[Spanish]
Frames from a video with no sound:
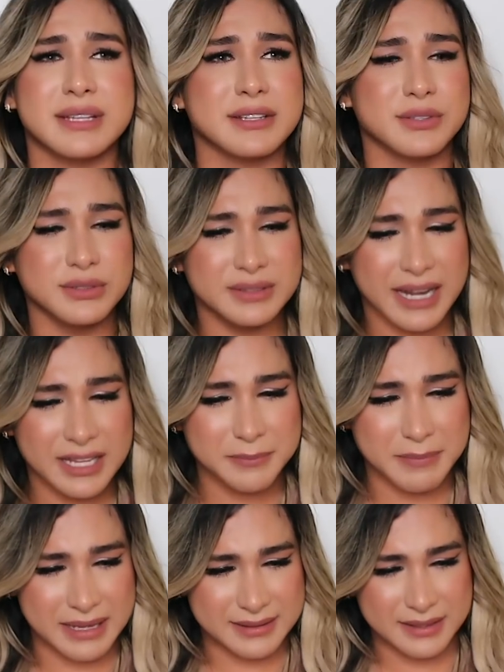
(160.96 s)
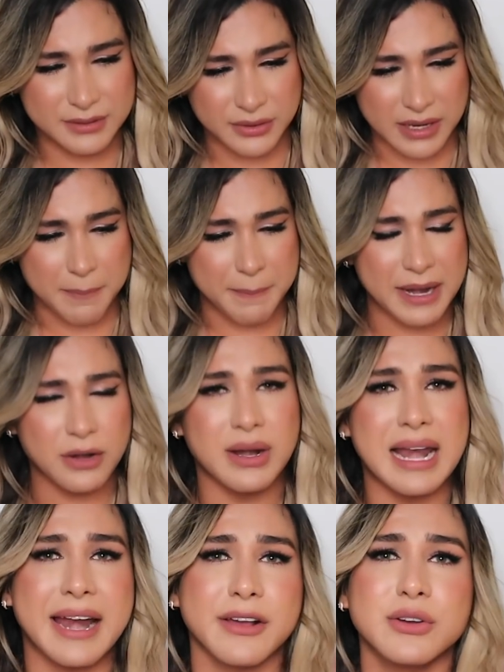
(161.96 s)
o sea, son tres meses con el pelo
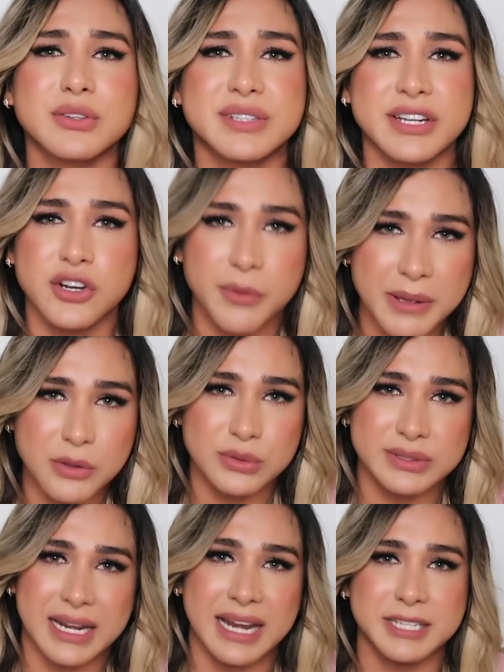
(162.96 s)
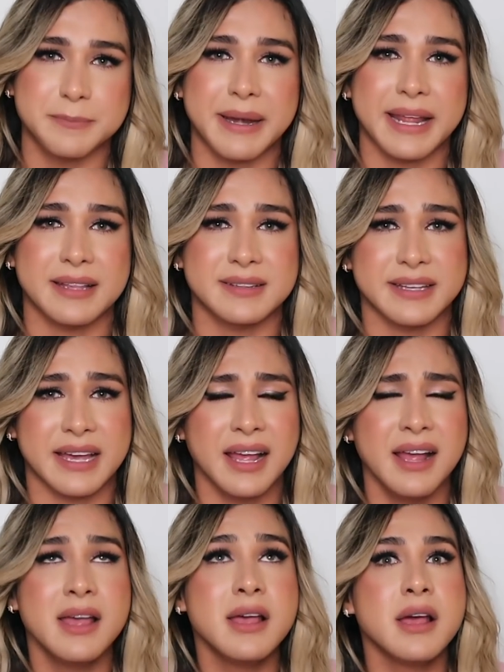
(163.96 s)
largo, si no me gusta la experiencia,
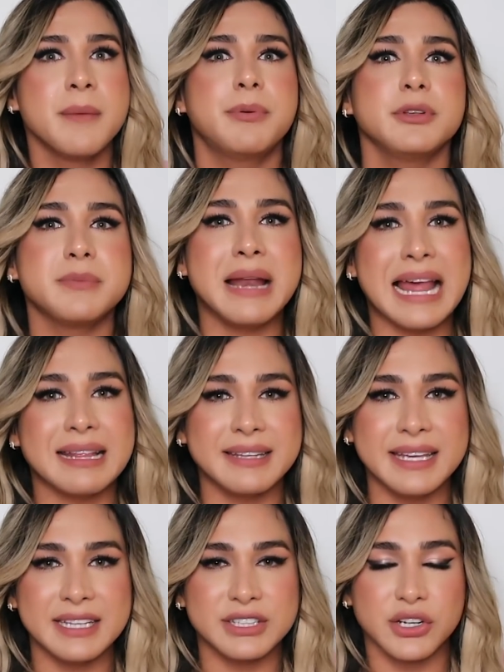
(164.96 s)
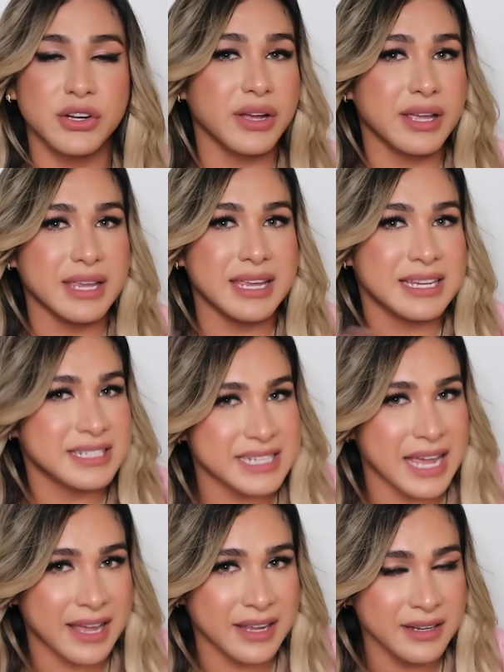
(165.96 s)
pues me las quito y
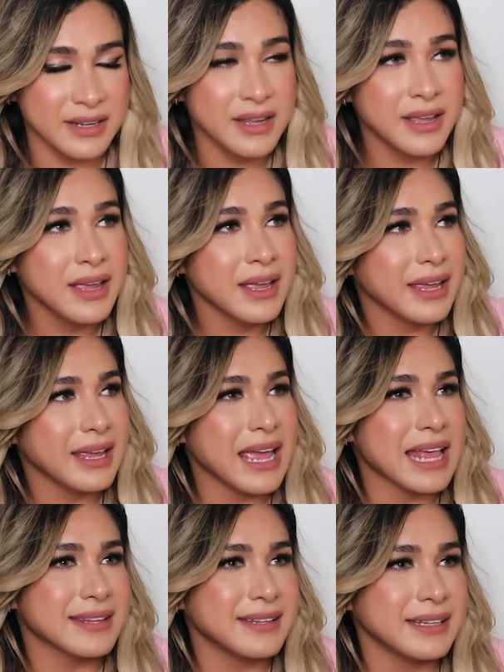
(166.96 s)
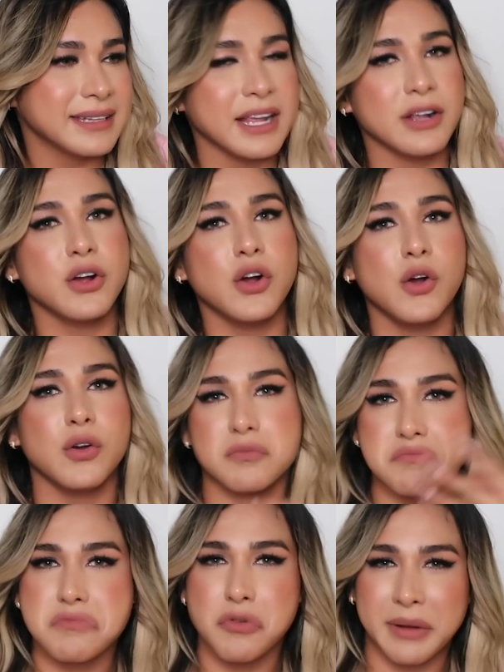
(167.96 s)
ya y así
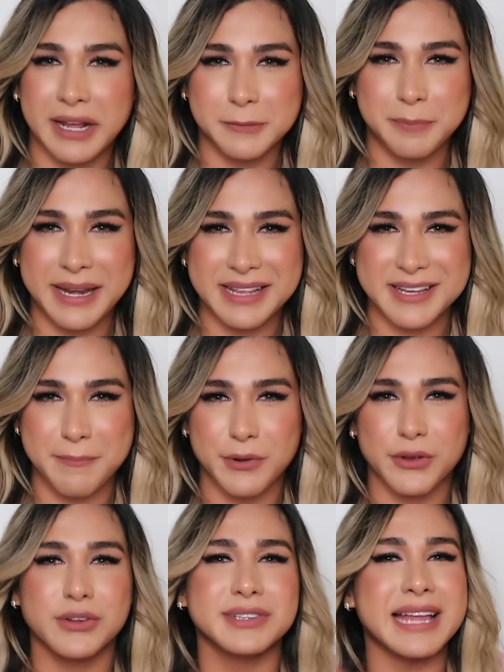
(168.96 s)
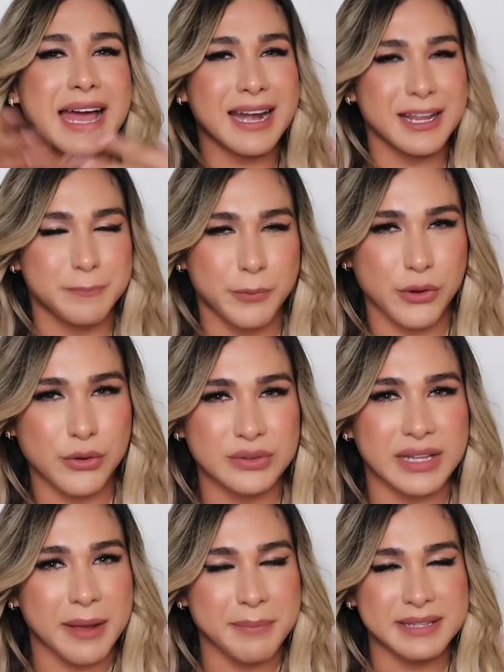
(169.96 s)
tengo una experiencia por contar, les puedo
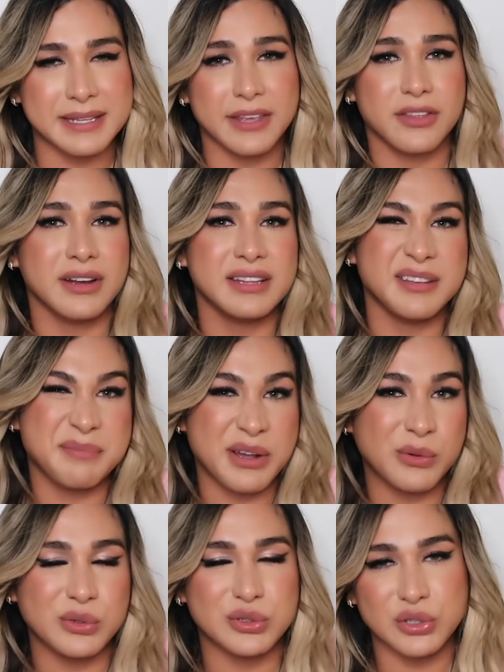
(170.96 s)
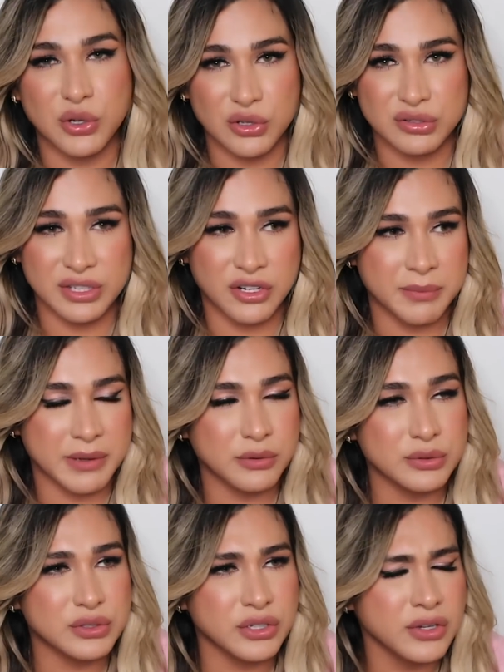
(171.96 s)
contar a mis seguidores si me gustó, si no me
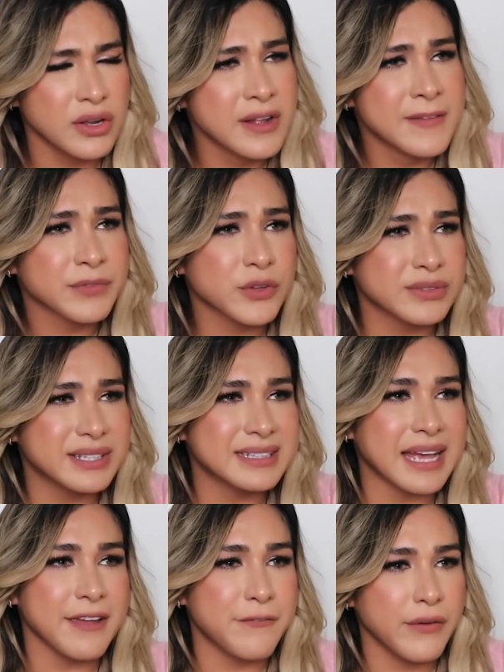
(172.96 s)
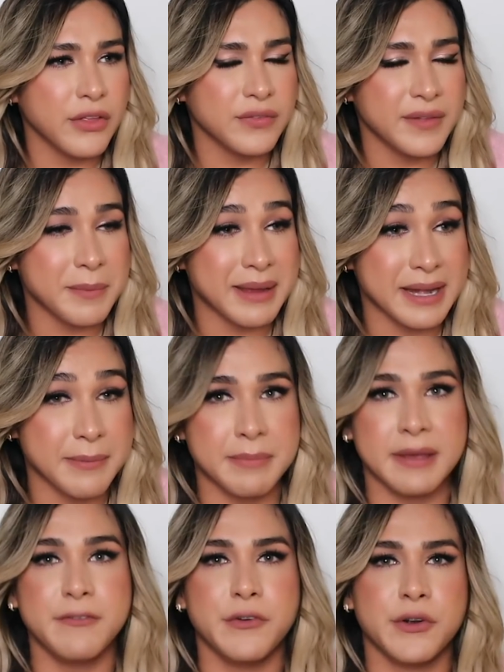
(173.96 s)
gustó. Entonces ahí fue donde me
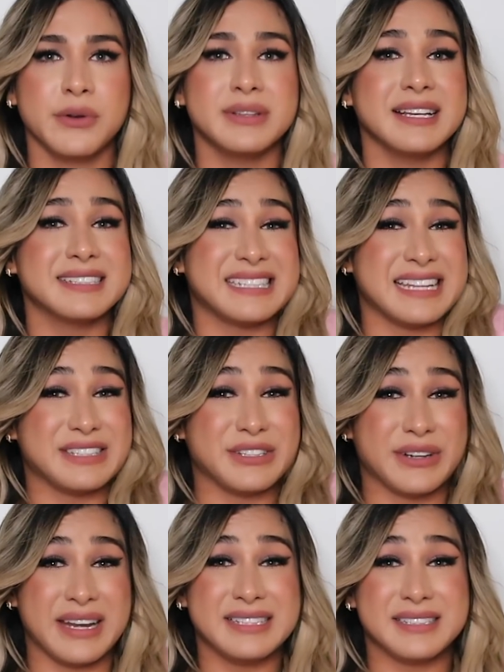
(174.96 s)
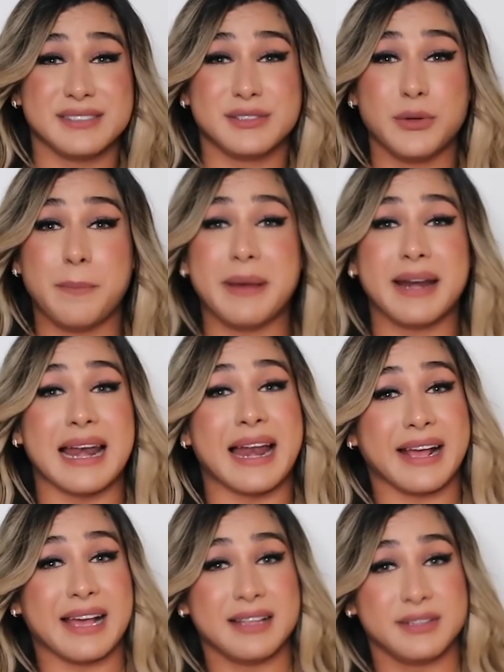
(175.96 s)
animé, fueron unas extensiones súper
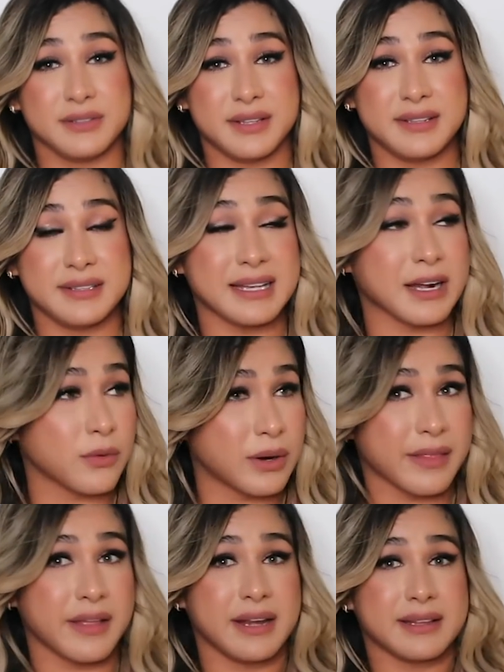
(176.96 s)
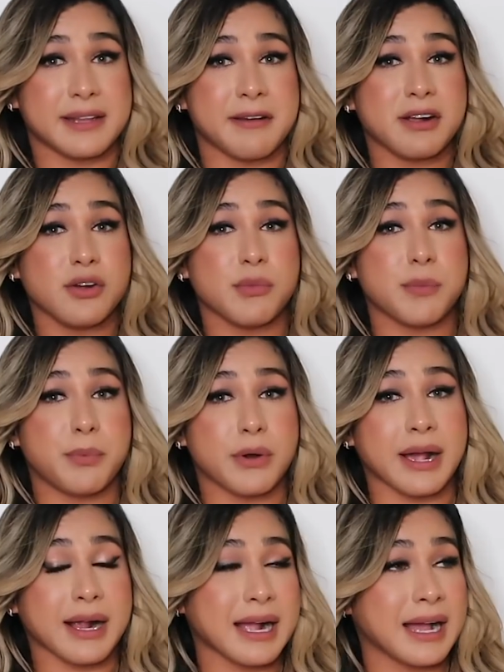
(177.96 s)
largas, no sé si se acuerdan, estaban como
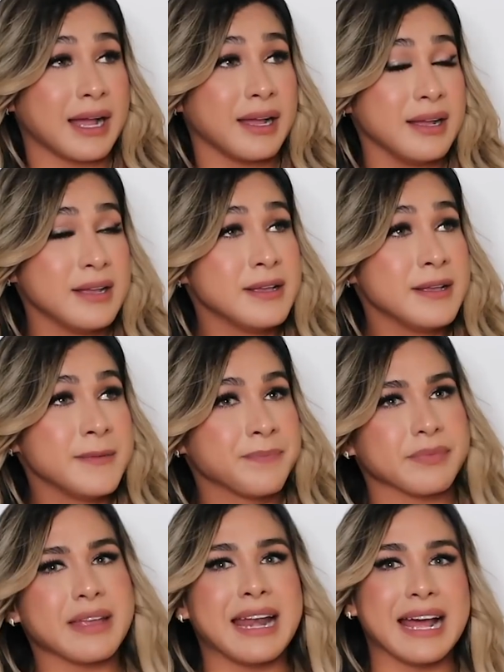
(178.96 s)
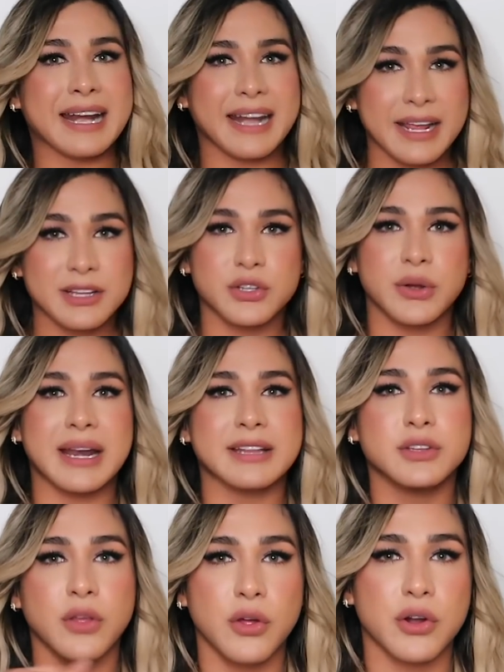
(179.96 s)
por acá. Era recto,
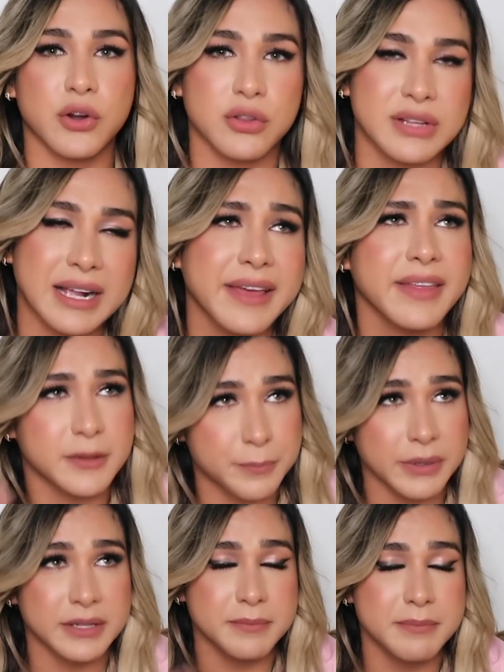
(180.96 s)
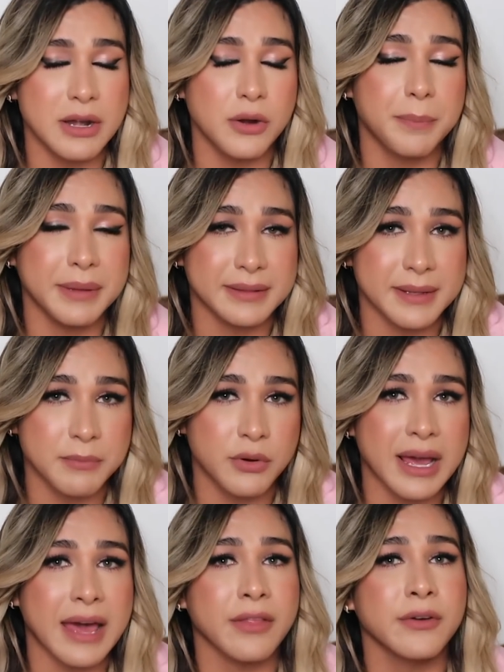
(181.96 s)
era todo rosa, que después me lo pinté
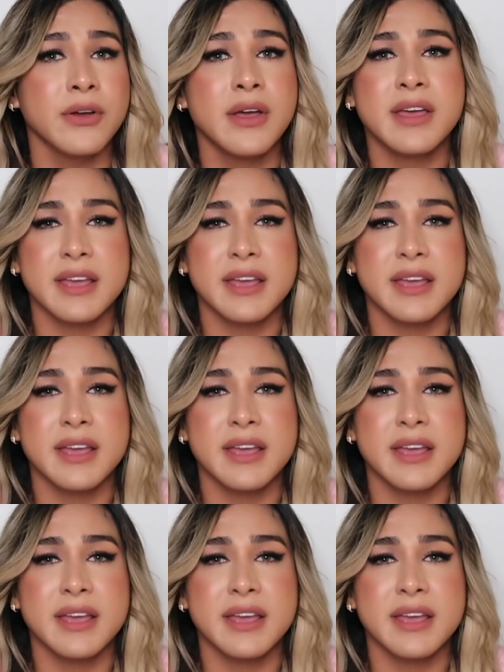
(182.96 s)
morado